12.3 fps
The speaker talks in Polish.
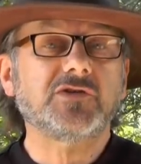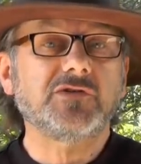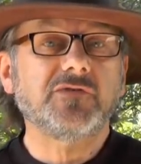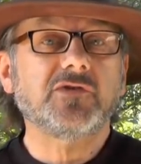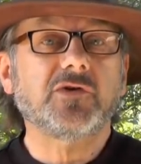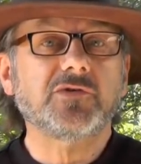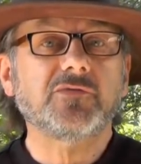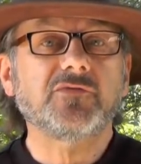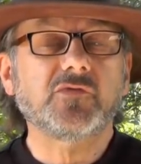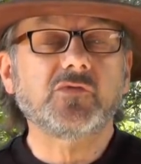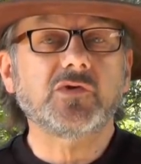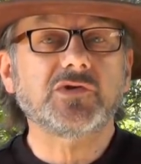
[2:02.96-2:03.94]
właściwie to o tym
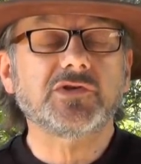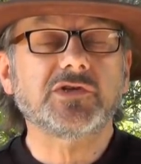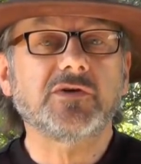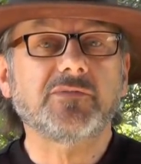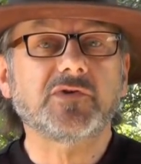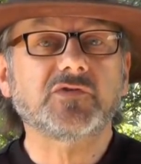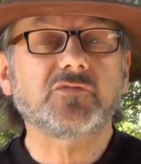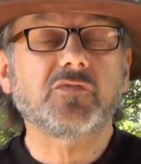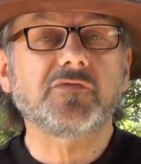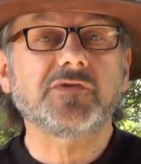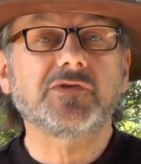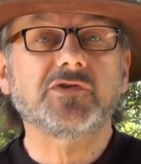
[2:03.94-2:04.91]
dwugłosie chciałem Państwu
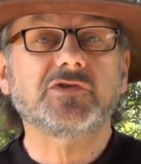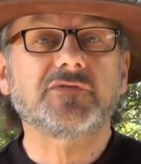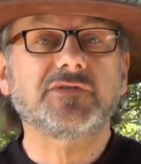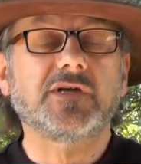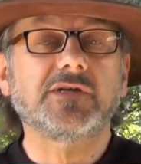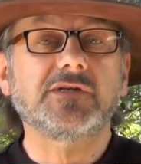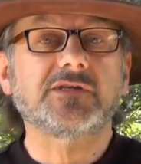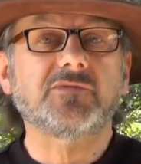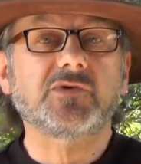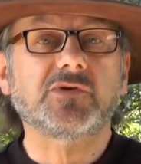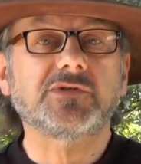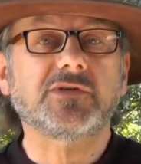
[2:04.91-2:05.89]
powiedzieć, że wcale nie
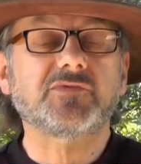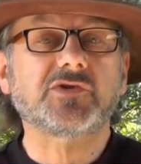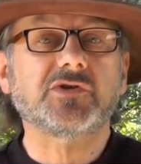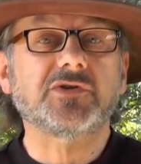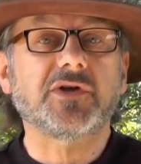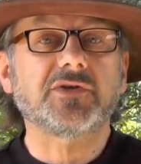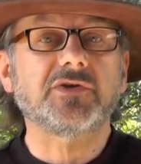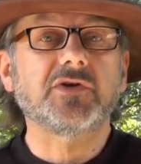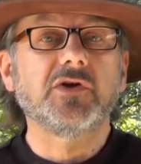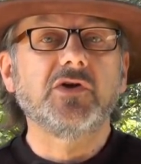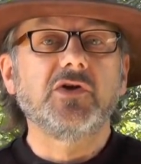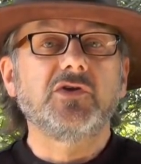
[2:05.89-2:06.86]
jestem do końca przekonany,
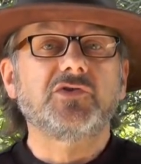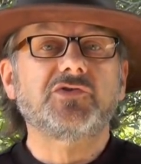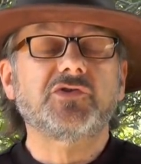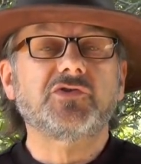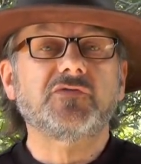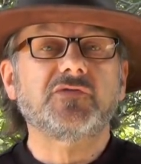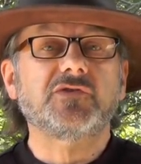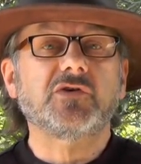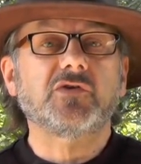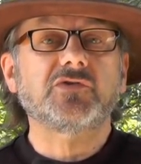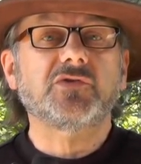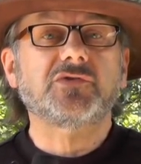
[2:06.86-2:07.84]
czy rzeczywiście
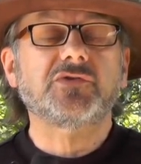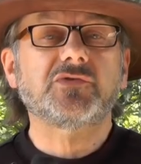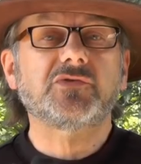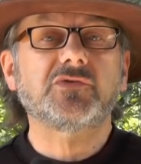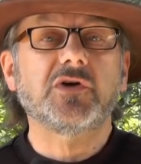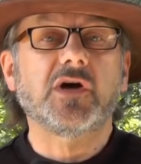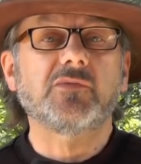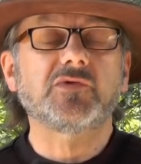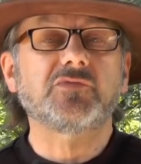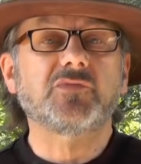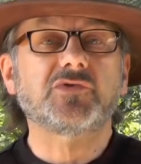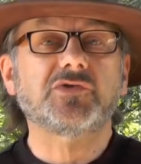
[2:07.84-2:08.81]
chodzi o cenzurę, a
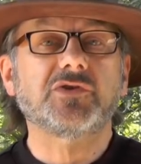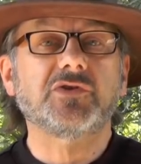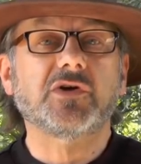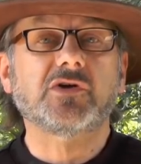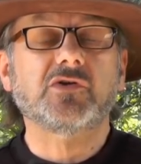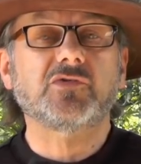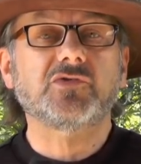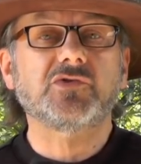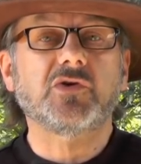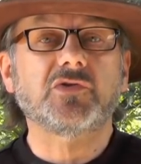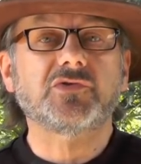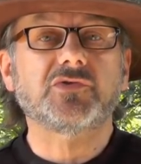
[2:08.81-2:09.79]
być może jednak
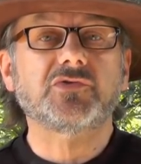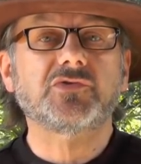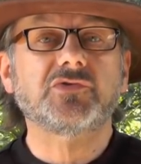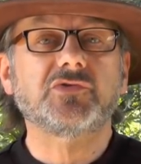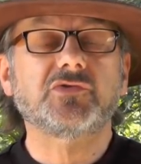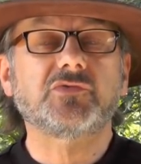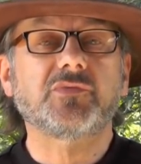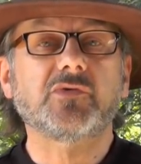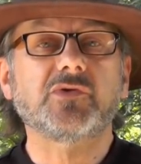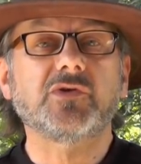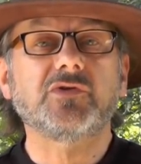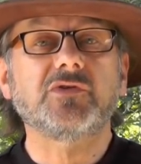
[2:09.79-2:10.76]
chodzi o coś
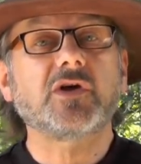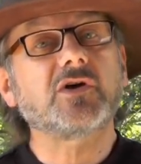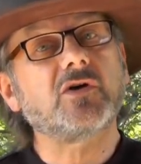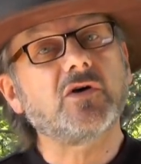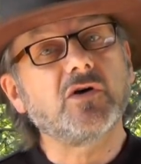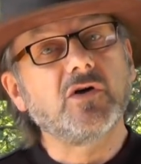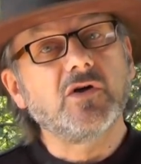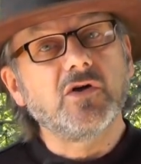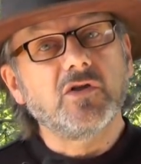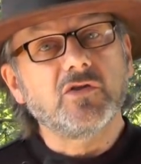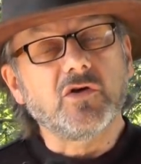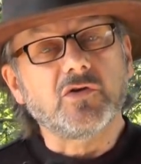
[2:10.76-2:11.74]
zupełnie innego.
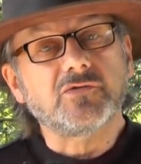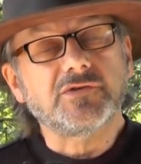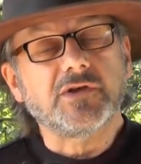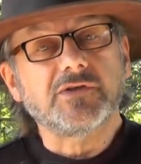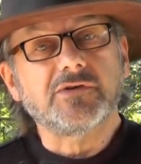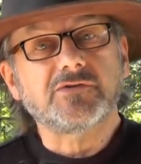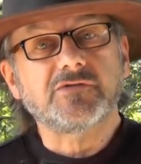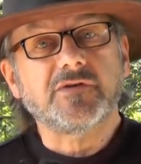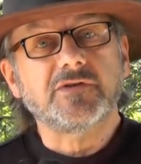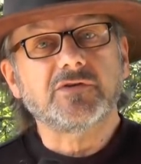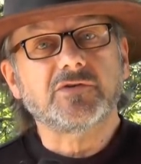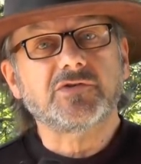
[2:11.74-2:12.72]
No,
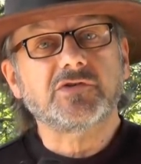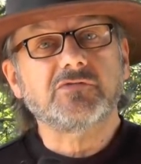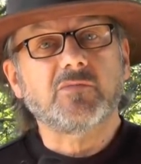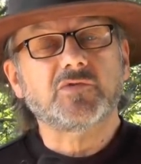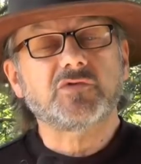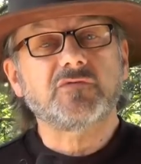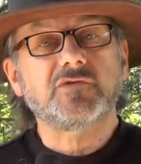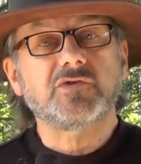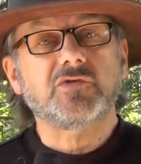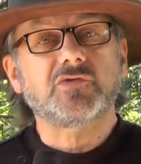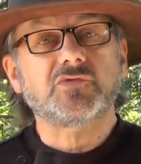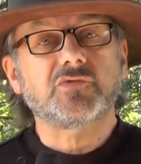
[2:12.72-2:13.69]
zainteresowanych odsyłam
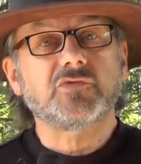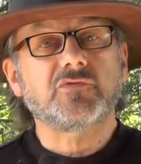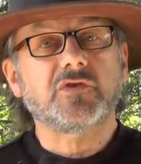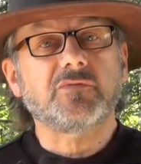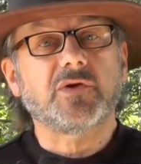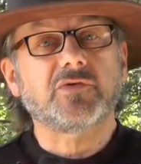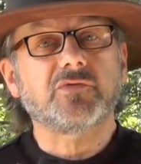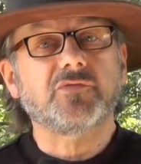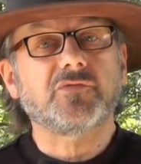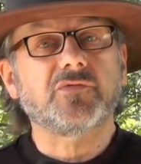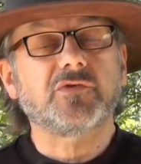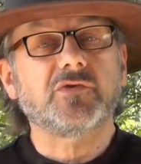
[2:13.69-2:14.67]
oczywiście do studiów
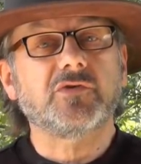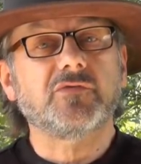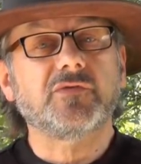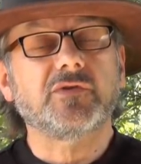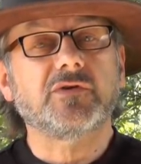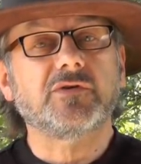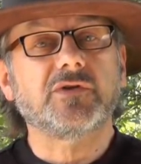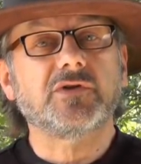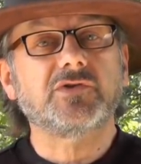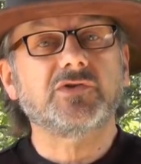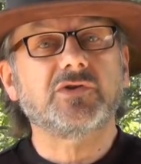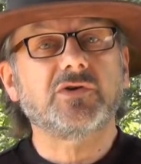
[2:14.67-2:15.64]
tematów e, w
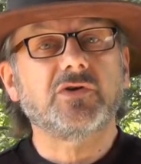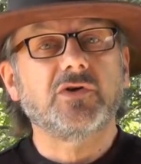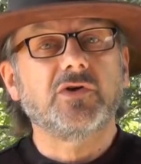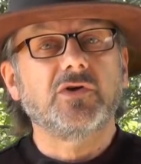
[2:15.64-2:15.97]
internecie.